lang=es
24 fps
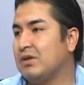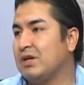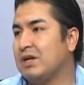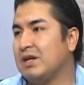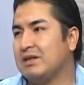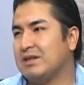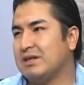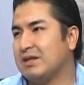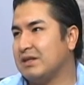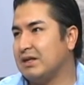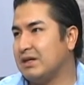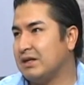de
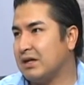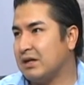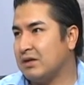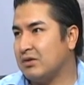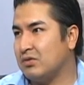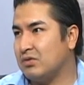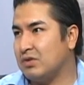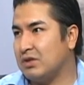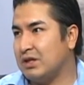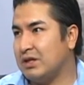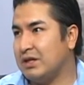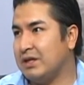la técnica que
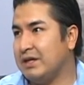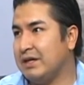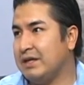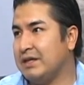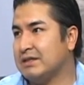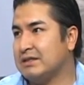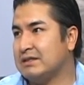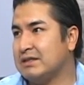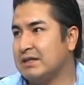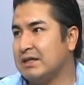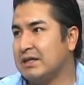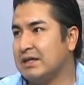
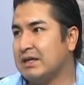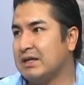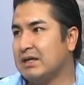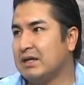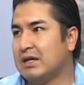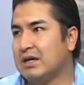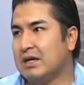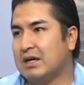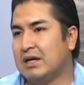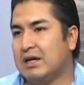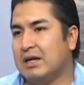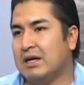utilicen
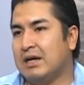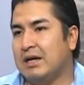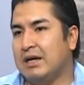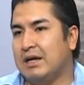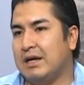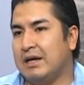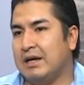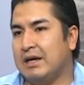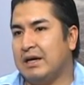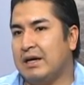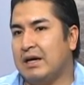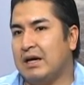
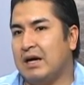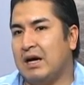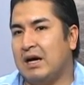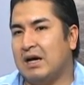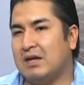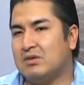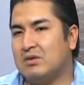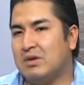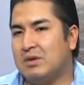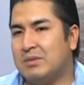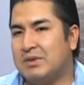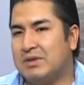eh,
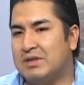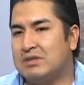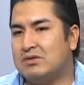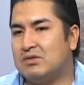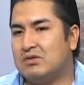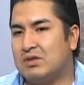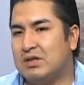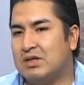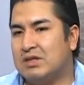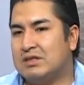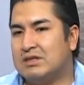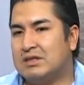actualmente se
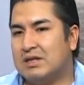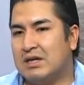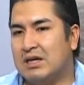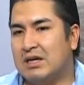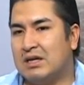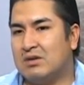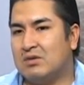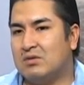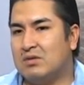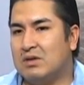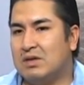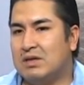utilizan
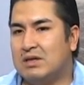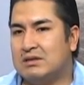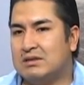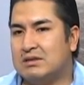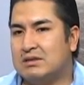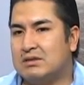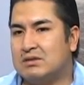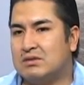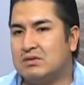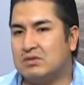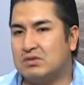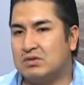algunas
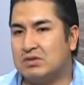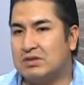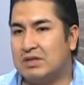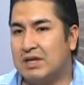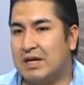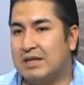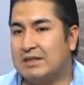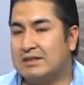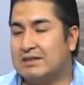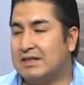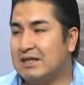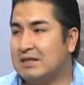
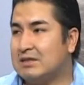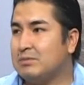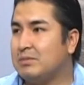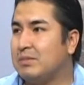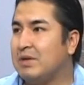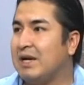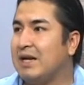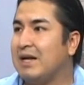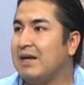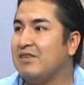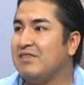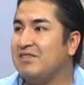sustancias
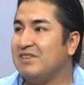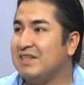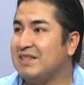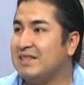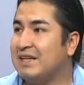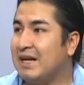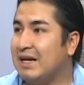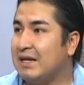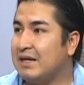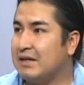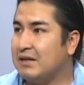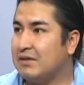para
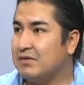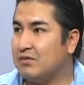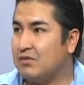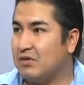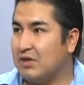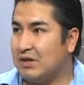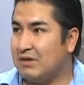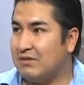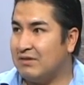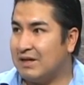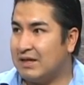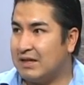evitar que
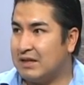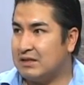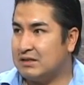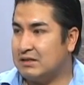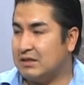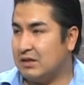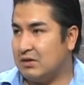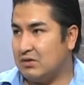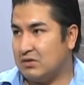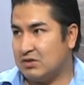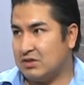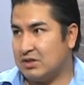vuelva a
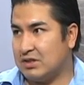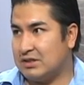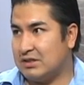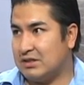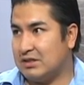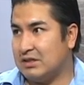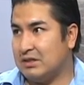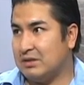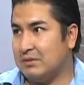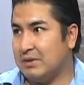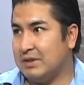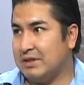crecer o
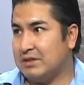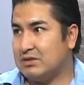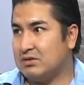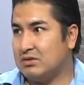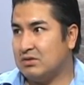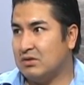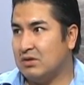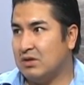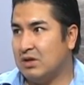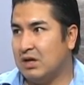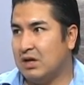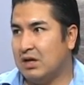recidive
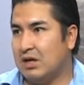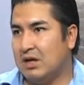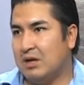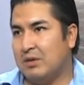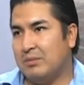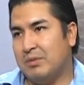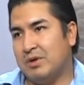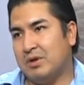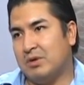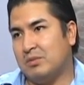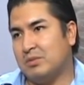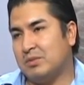esto,
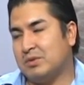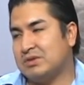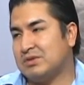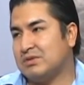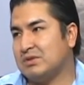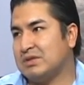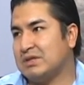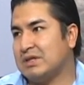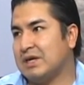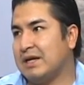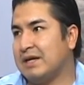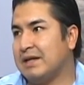pero pues
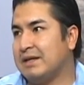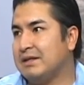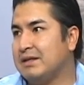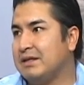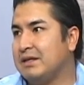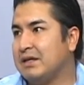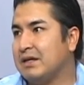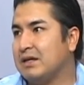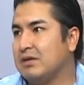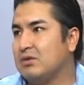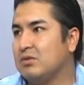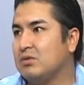no es
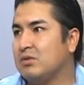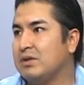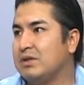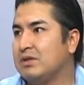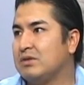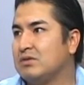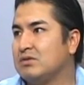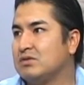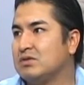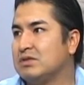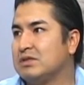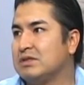garantía, ¿no?
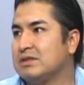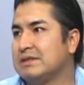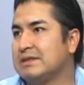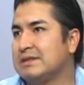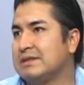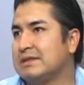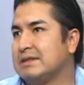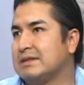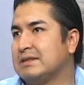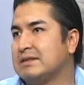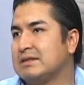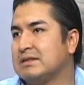Entonces,
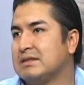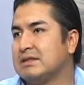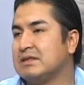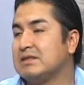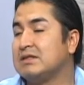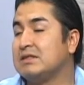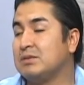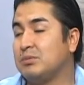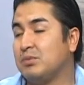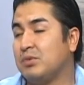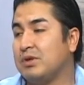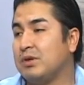este
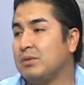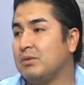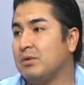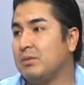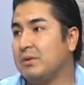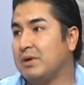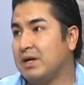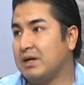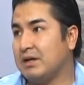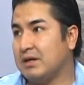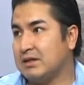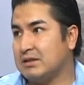sí puede Existe
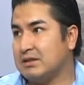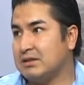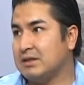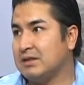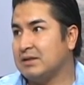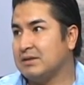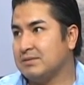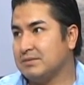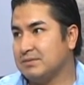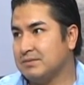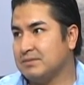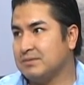esa
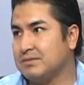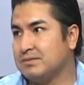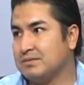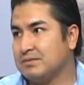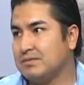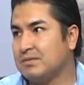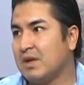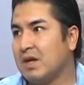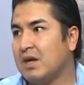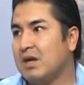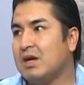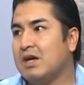probabilidad,
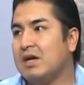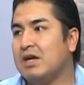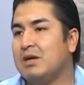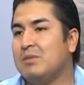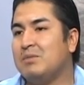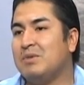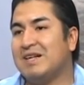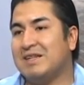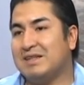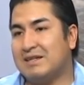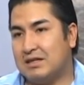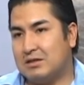digamos. Y
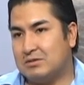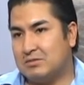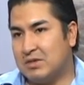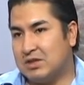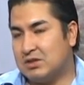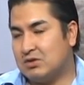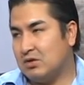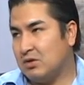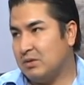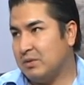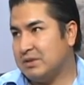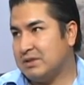mientras
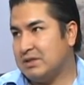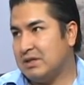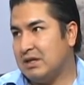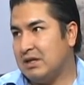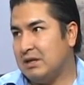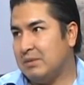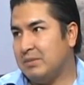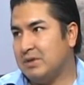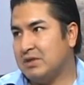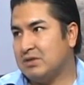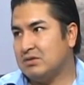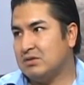más joven sea
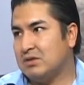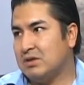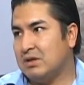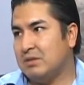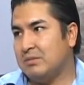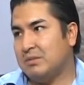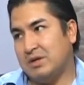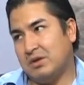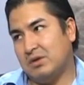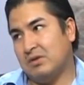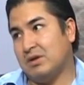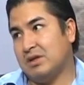la persona,
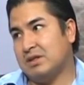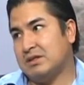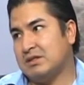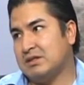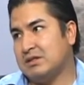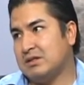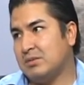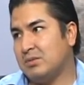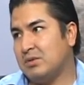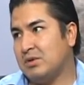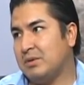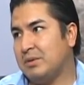mayor es
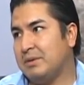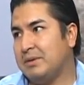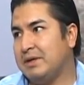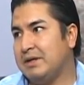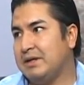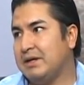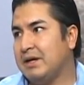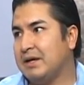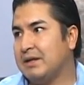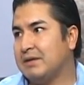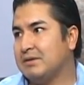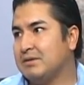esa
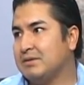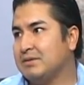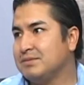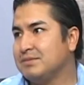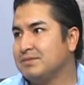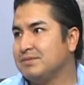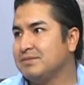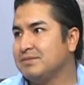probabilidad, ¿no?